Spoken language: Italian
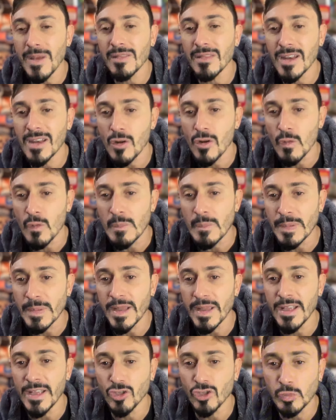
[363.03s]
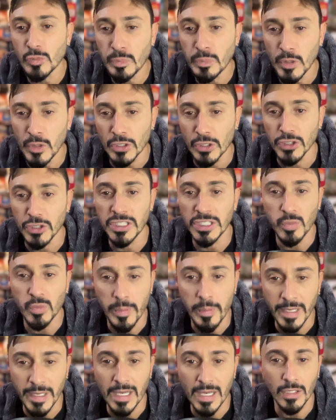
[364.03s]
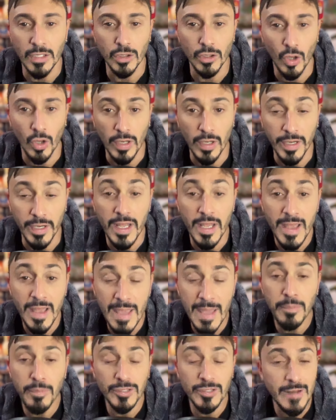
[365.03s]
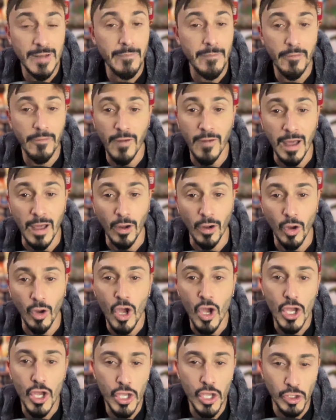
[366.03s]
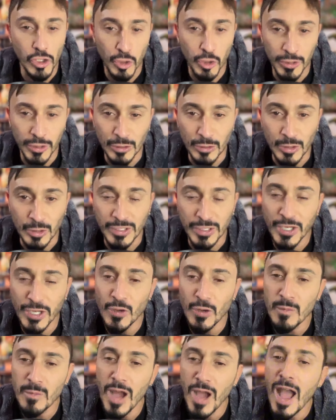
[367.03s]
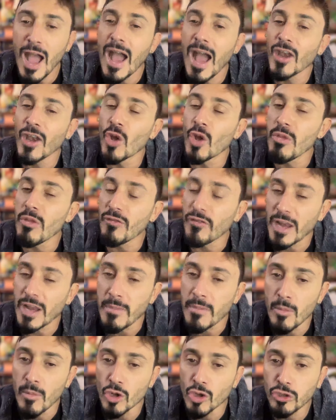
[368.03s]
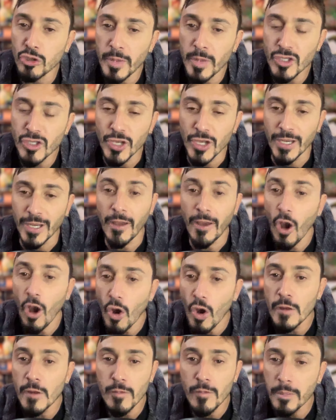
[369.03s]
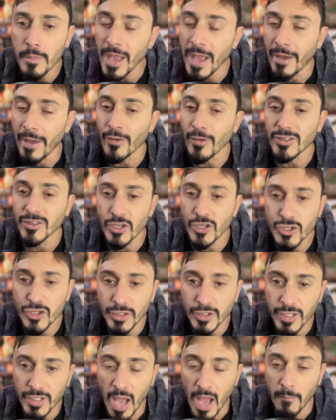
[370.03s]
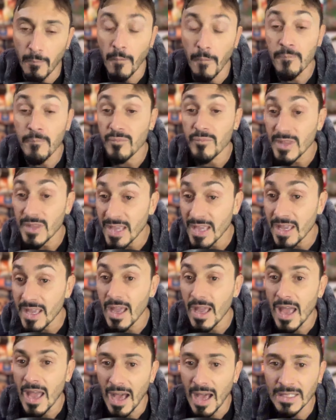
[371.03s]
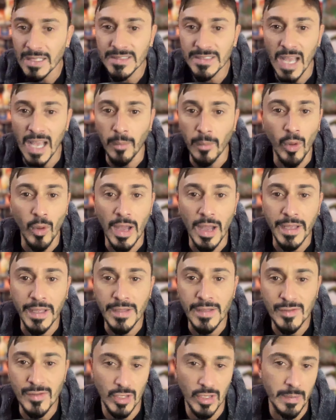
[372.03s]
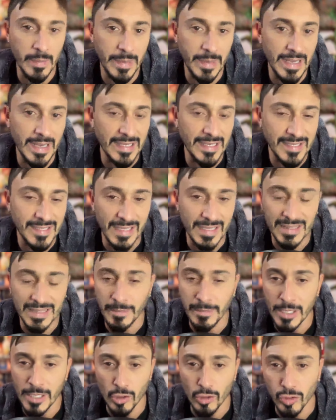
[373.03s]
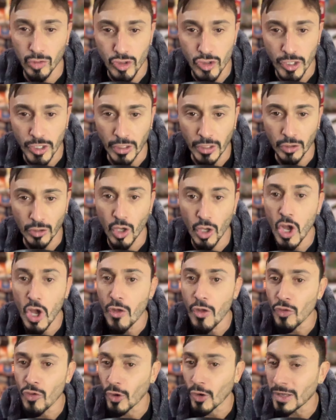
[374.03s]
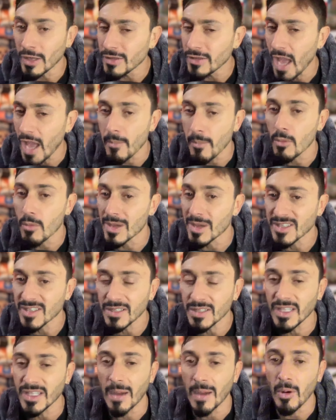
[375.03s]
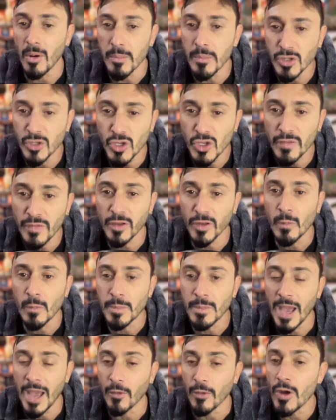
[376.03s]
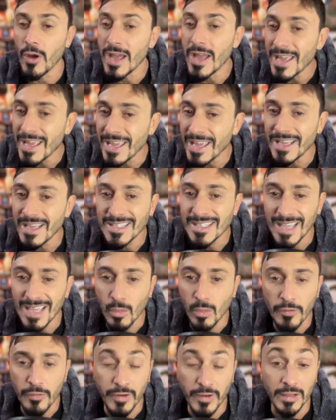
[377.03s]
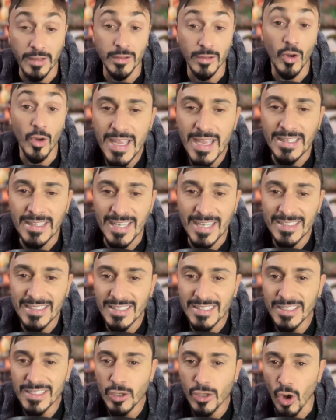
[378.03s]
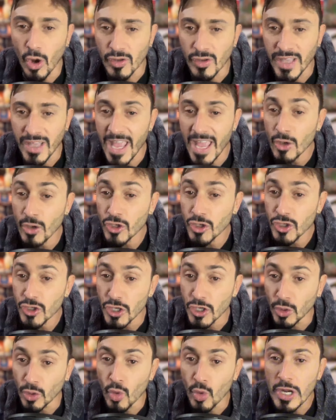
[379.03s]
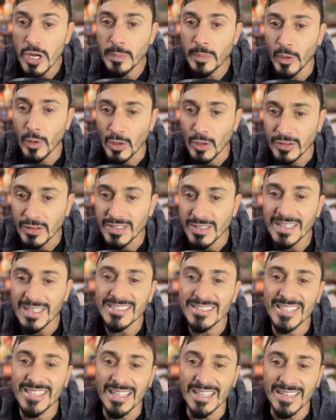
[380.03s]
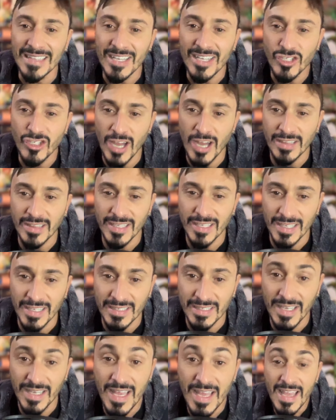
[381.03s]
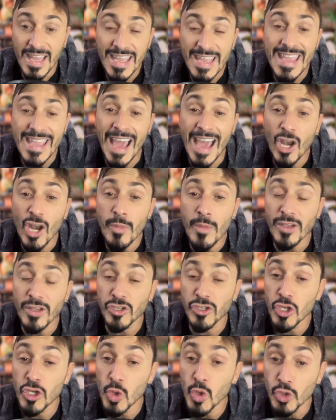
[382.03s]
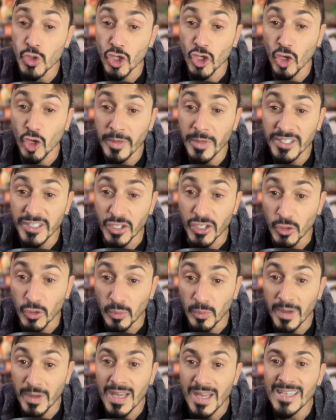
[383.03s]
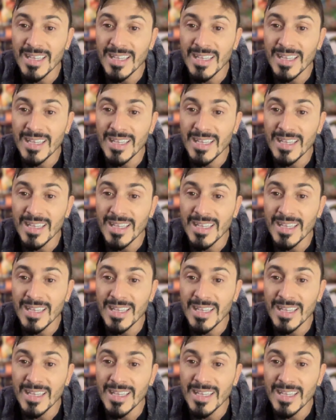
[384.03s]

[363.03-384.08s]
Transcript: andare a rompere il supporto dei 2.000 dollari e potrebbe farlo. Io sono dentro Ethereum, non mi farebbe molto piacere, ho il mio piano se scendiamo e andiamo anche in zona 1700-1800. Non andiamo, ma se andiamo bisogna avere un piano e sangue freddo. E tra le tante cose è uscito un report da Standard Chartered e hanno messo in luce come Ethereum